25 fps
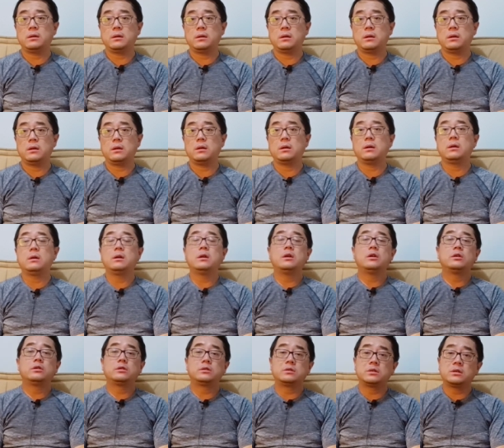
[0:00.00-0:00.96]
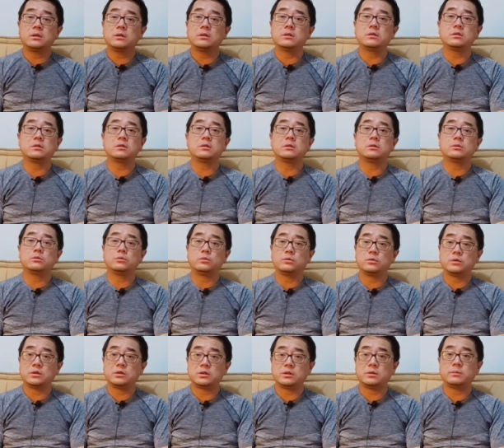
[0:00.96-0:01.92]
啊，甚至五
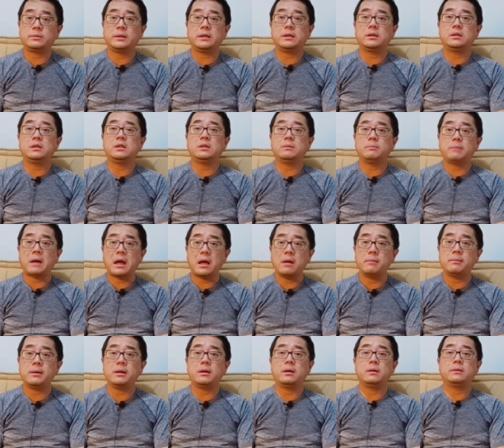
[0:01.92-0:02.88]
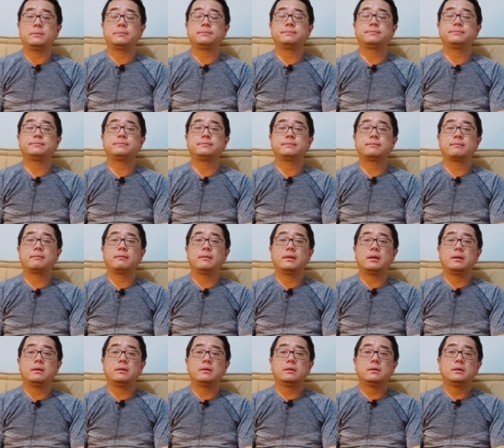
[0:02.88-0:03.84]
十倍、一百倍。
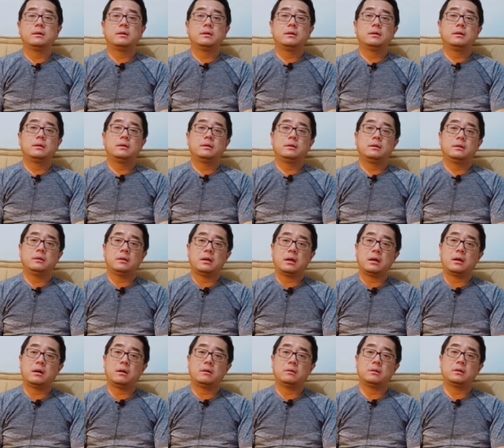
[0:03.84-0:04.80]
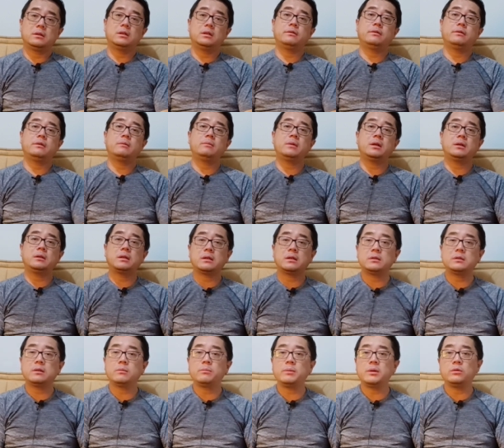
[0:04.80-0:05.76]
那好了，一方面它这
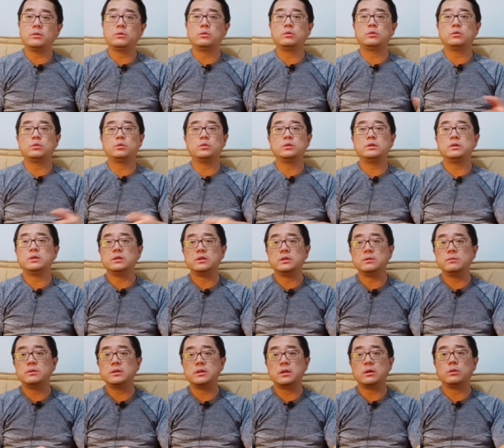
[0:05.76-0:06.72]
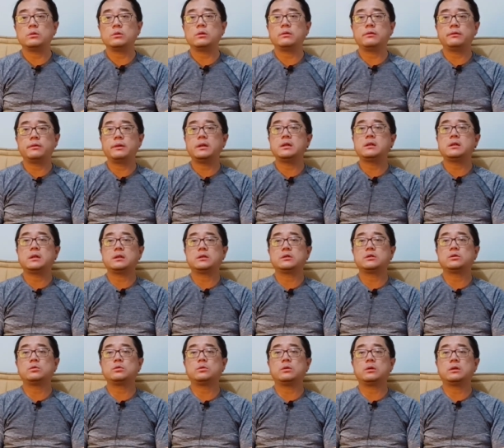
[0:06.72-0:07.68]
个病毒毒性已经减弱的非常之
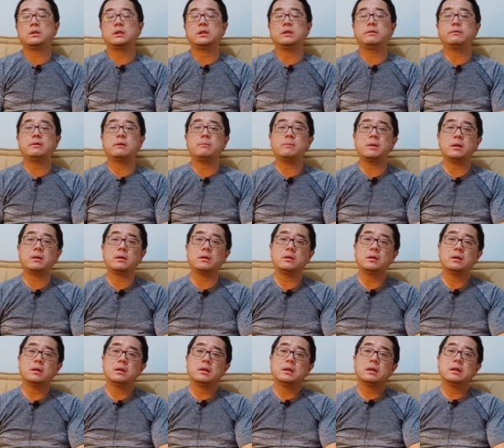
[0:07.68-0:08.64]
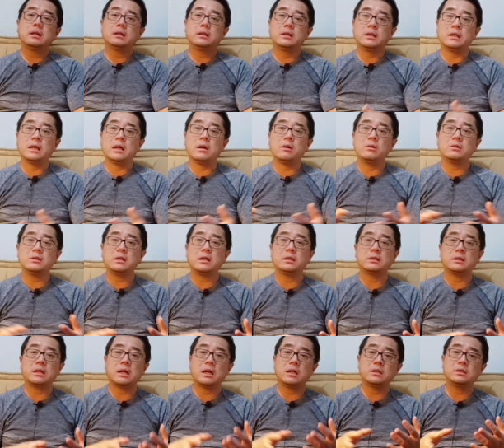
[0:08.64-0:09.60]
弱，一方面呢，你要让
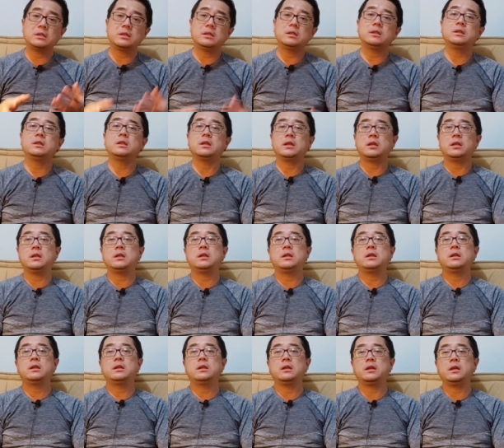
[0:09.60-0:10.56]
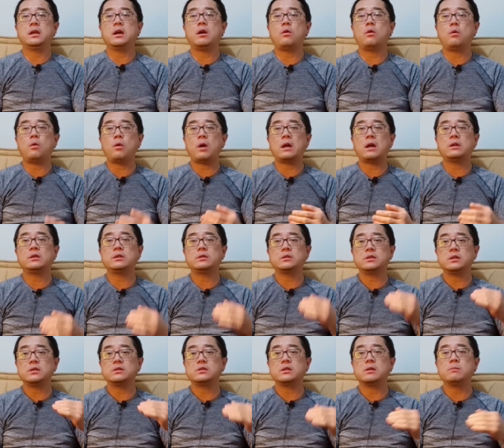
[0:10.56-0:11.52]
它清零，你要花的这
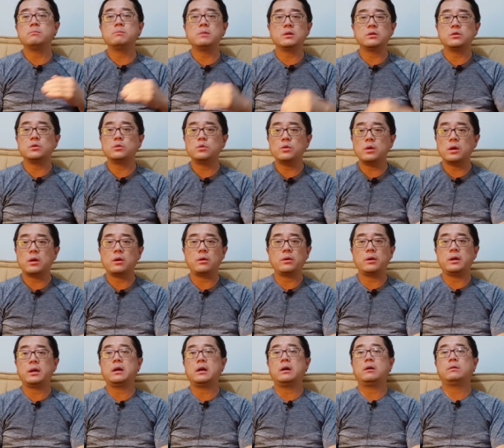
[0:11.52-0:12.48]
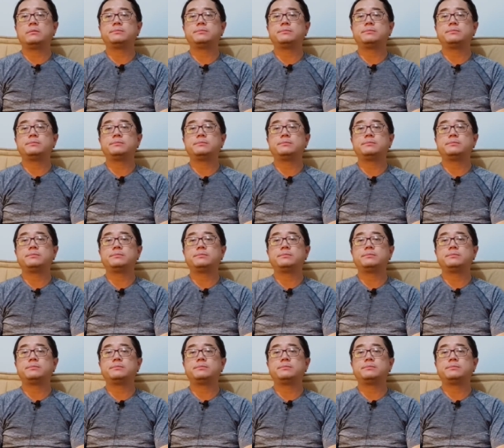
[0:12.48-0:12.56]
个成本就越来越高，